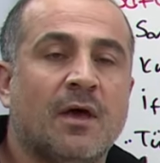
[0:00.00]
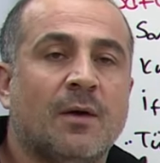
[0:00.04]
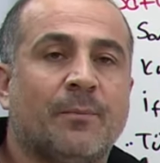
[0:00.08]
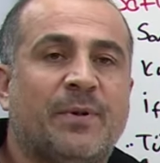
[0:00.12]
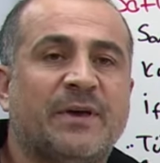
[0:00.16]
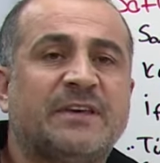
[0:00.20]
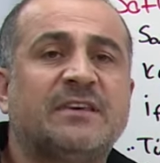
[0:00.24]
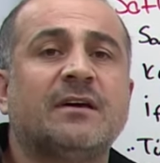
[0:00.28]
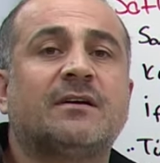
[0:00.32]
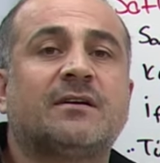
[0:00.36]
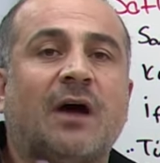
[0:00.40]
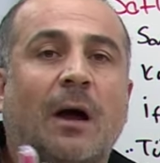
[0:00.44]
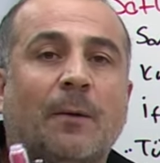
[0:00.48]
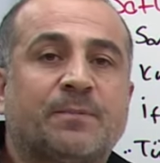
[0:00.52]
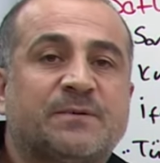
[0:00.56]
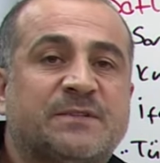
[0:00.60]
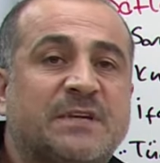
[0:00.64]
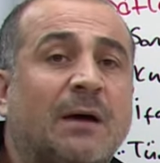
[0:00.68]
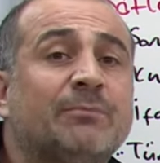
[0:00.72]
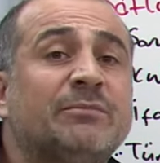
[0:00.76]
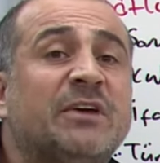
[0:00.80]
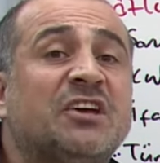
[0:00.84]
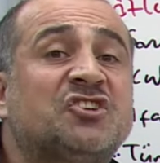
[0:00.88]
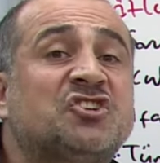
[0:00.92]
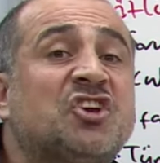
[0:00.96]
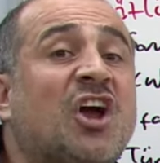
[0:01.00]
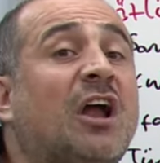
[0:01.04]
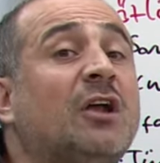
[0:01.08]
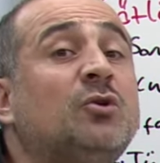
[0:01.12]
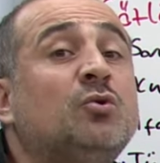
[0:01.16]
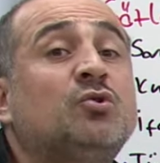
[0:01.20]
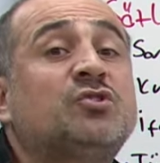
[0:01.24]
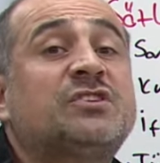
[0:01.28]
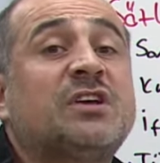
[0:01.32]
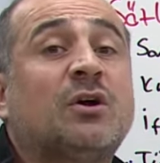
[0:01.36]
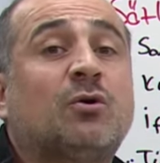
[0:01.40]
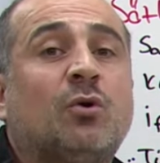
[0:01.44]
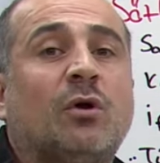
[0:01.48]
Peki kapsam geçerli
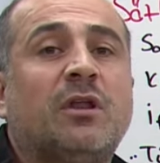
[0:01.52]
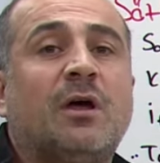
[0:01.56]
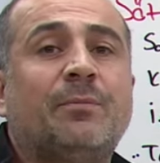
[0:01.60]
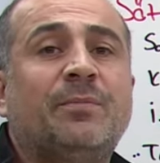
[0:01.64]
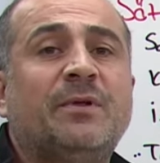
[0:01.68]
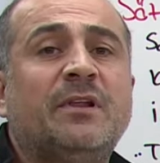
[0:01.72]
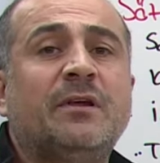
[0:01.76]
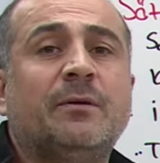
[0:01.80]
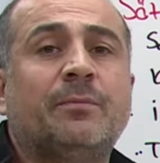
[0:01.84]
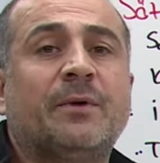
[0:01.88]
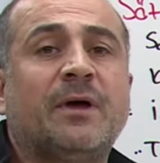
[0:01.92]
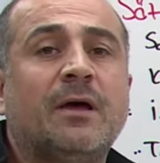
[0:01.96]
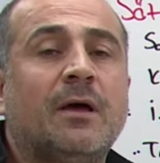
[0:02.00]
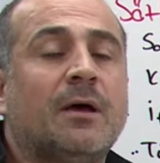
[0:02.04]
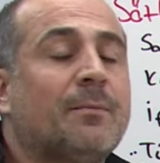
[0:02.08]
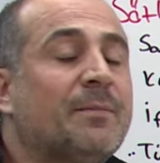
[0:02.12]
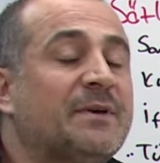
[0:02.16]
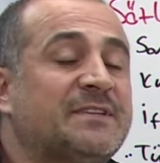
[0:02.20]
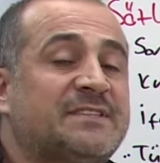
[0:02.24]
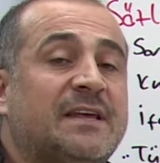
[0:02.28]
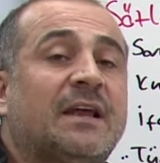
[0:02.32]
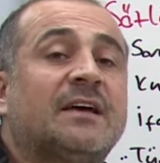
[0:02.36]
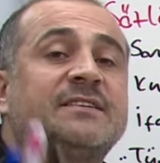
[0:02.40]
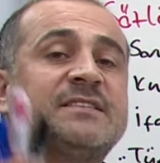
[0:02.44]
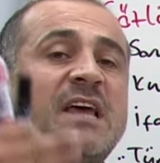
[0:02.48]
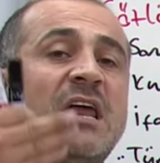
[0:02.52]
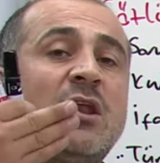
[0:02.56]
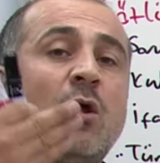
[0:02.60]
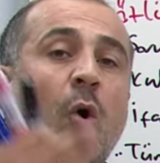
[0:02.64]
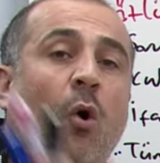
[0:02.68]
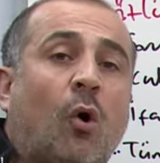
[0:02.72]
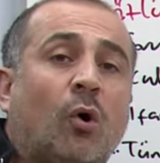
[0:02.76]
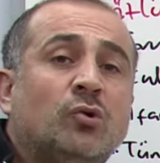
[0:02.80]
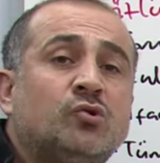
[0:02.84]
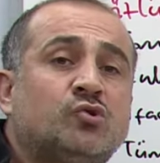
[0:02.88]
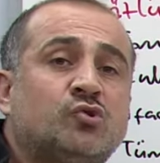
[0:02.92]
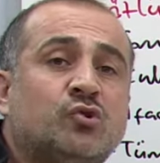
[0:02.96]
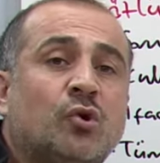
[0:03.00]
yüksek olabilir mi? Mesela sen
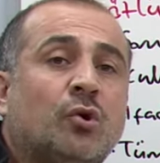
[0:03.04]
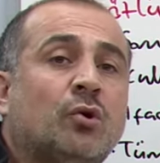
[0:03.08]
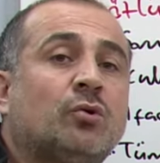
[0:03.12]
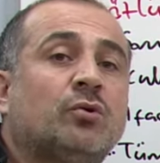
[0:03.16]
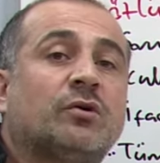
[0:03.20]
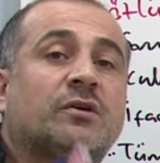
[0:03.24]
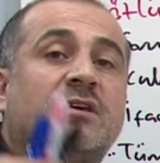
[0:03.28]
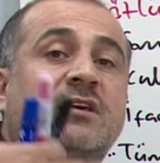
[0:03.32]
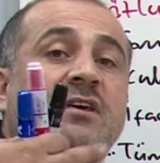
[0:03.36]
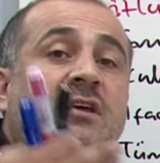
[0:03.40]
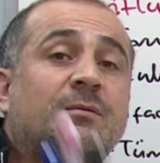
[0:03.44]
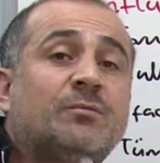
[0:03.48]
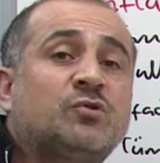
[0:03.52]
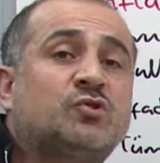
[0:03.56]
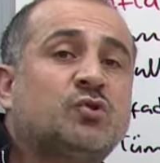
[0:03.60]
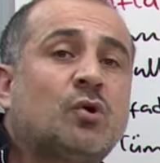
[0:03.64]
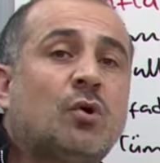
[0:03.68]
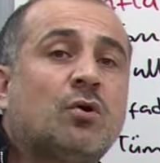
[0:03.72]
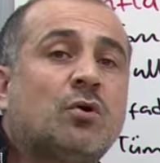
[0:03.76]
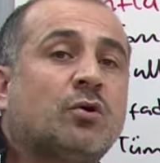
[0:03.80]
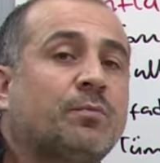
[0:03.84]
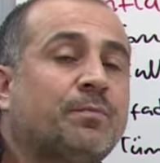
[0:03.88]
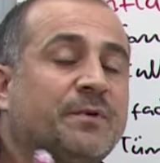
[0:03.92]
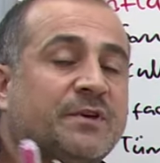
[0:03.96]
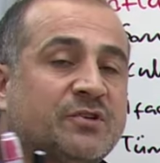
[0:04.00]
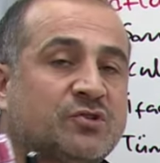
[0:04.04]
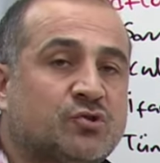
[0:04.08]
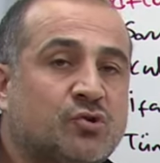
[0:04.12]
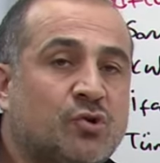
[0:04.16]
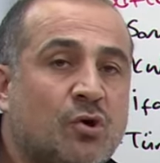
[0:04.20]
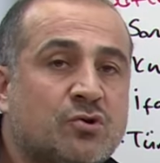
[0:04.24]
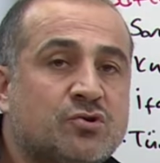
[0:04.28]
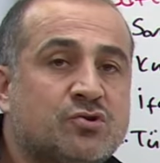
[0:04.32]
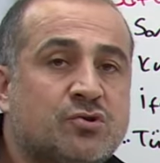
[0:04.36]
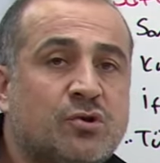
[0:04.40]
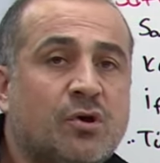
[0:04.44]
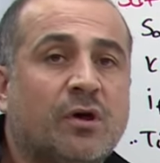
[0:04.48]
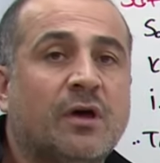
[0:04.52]
10 soruluk, 20 soruluk bir
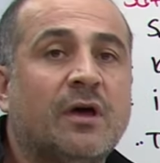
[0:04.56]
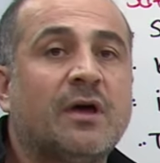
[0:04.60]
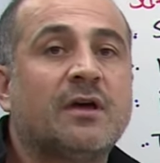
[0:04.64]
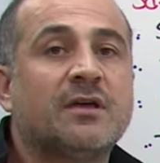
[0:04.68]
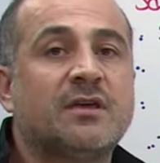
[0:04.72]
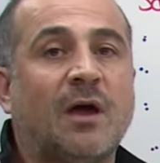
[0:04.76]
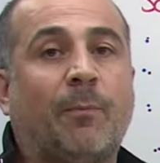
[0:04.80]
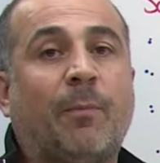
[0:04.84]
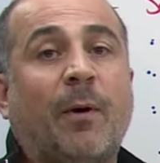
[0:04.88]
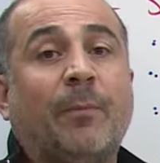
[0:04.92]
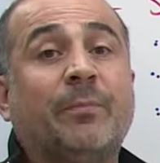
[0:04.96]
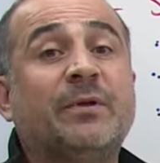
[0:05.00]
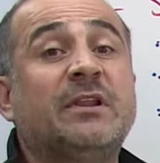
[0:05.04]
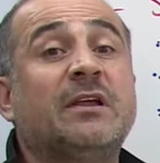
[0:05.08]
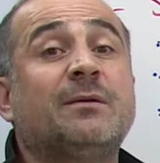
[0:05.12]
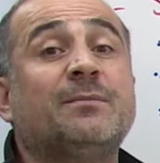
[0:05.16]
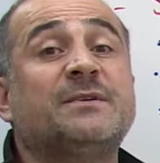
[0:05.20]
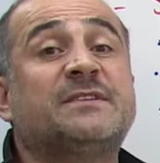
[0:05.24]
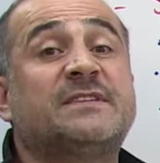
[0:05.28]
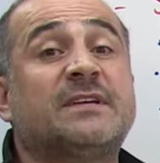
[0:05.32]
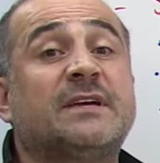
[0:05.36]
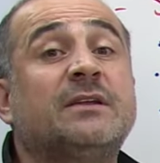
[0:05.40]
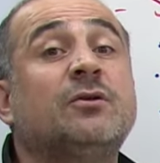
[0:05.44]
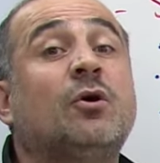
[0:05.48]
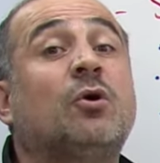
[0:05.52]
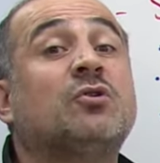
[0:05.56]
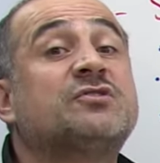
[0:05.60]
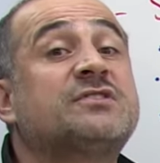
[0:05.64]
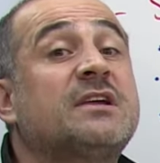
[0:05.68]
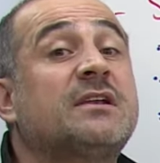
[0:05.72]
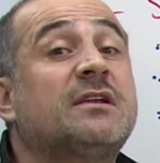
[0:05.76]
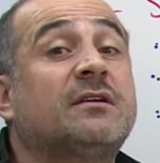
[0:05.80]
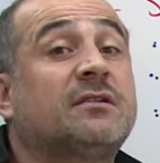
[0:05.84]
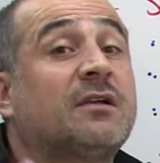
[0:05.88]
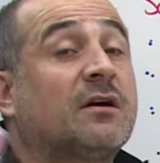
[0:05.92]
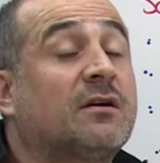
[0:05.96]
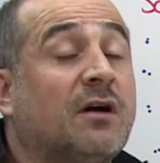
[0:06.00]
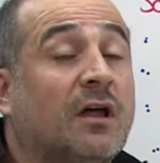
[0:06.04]
sözlü yapabilir misin?
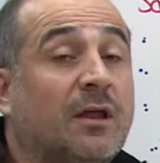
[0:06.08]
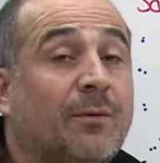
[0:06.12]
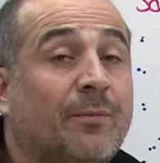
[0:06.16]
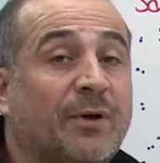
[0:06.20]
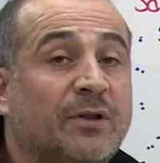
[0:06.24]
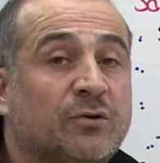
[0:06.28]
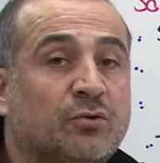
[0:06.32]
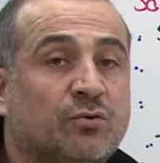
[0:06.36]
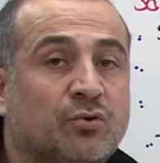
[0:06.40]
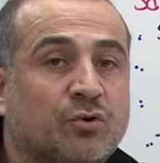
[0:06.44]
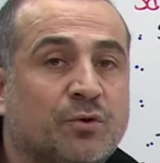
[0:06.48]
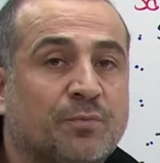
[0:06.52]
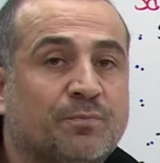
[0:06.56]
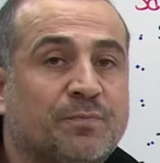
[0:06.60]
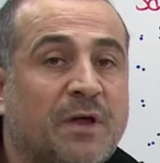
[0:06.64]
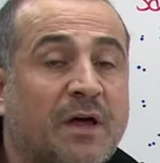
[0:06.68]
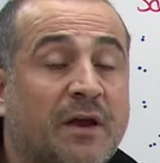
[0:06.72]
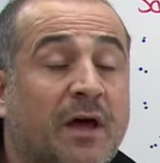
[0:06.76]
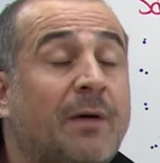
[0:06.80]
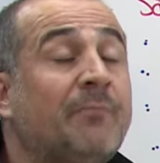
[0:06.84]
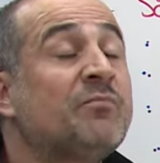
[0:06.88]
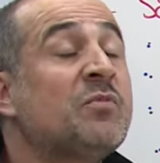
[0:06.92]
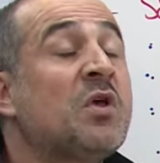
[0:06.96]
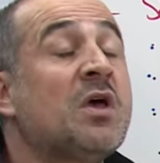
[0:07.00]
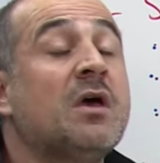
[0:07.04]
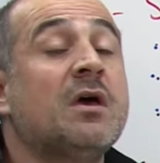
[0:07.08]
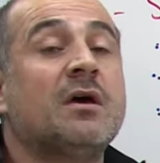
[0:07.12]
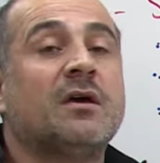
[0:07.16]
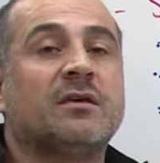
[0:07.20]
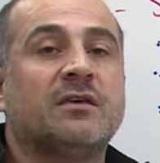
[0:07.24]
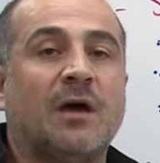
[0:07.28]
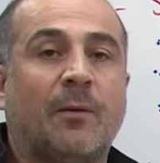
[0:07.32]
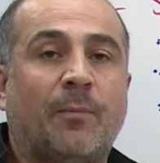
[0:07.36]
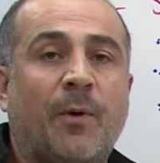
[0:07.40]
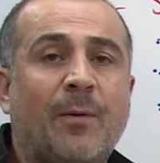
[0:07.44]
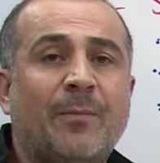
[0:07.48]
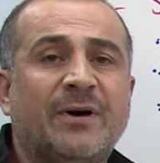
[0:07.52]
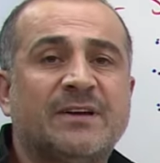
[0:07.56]
Özellikle kalabalık gruplara
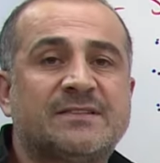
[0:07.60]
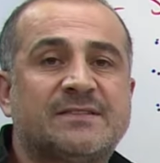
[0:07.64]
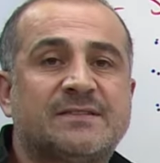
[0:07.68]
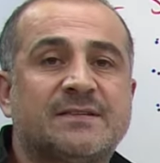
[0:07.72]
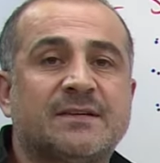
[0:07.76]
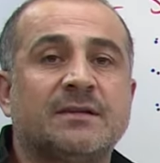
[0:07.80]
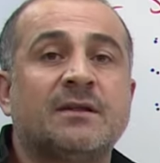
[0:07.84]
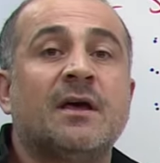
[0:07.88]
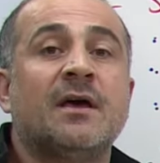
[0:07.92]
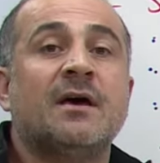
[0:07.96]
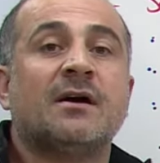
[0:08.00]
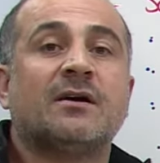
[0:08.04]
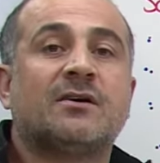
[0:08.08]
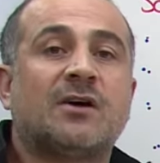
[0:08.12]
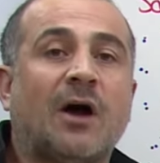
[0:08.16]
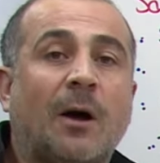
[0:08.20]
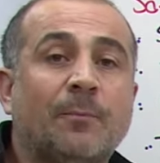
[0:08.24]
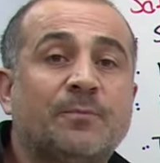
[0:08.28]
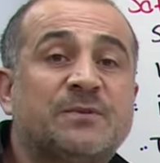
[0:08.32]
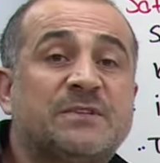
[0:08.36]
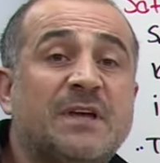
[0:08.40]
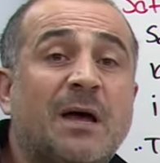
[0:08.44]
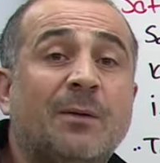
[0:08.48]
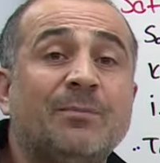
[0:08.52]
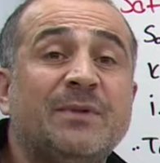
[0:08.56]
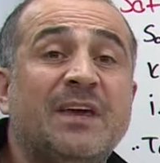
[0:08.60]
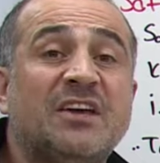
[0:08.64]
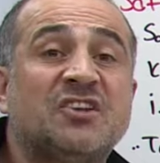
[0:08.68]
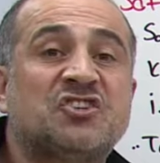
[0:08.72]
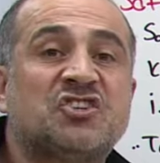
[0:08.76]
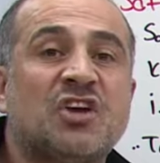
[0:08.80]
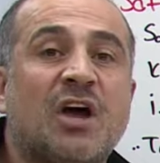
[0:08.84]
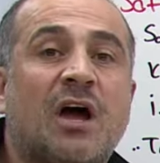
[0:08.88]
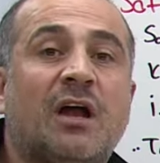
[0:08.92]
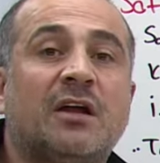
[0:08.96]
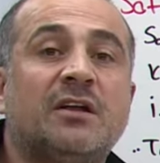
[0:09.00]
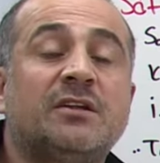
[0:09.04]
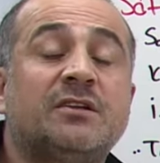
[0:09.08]
yapamazsın. Kapsam
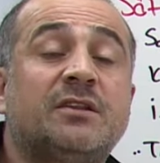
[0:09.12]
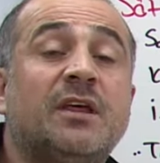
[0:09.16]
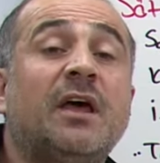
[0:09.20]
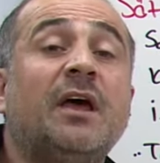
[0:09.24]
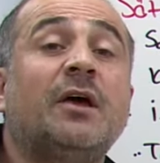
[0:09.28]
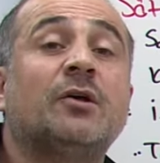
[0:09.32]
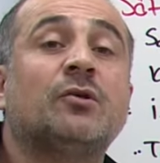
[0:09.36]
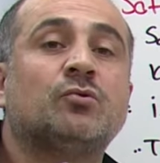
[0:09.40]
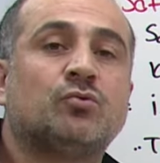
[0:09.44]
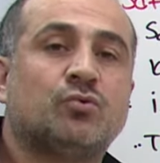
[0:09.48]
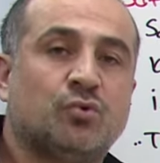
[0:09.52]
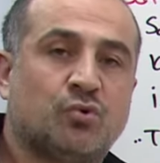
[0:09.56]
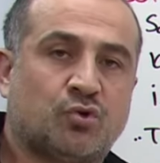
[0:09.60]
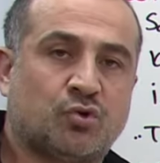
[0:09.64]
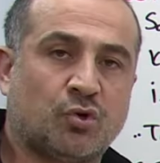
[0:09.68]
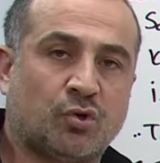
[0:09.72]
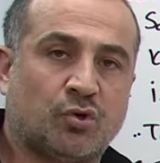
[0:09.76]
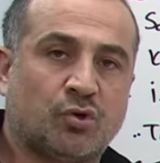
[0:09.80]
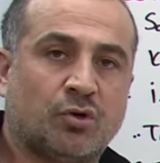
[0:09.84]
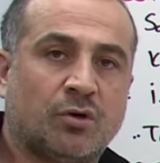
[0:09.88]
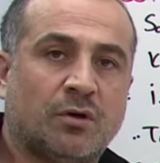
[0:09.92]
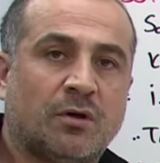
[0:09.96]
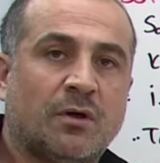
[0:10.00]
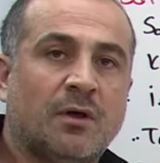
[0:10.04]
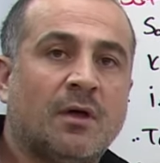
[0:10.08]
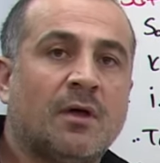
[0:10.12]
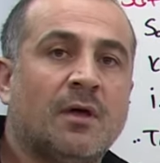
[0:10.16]
geçerli de düşük.